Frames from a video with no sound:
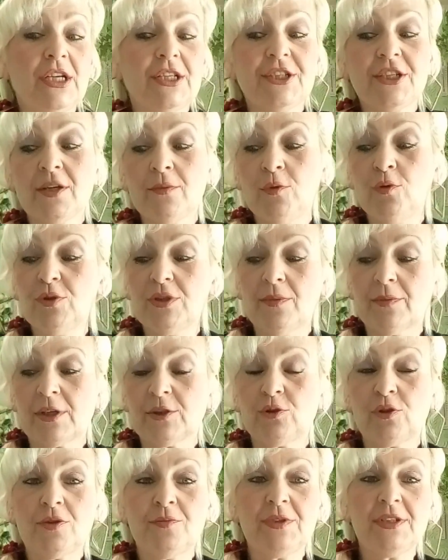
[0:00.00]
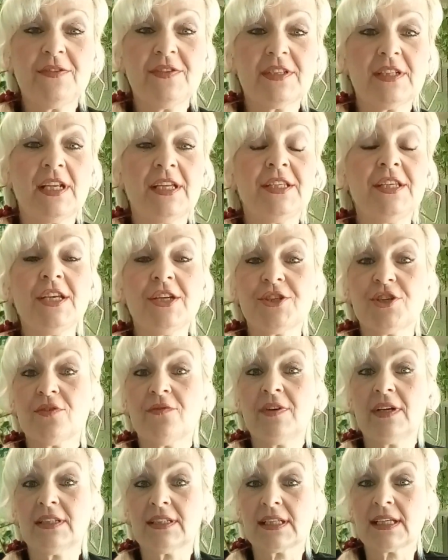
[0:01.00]
Тем людям, которым действительно
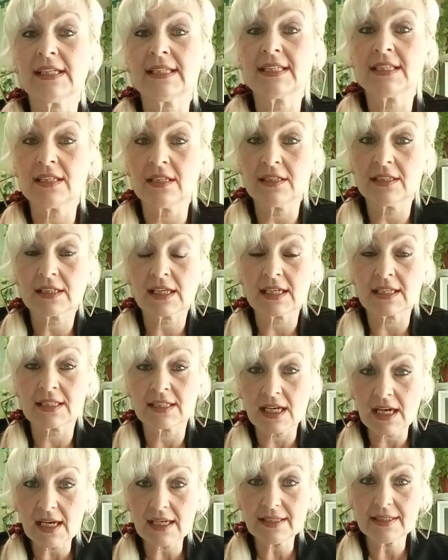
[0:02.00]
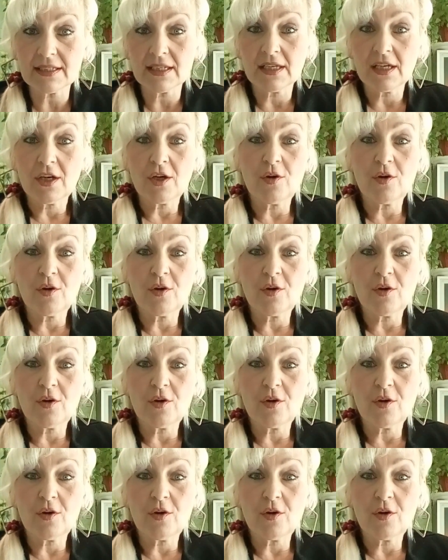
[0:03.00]
нечего сказать,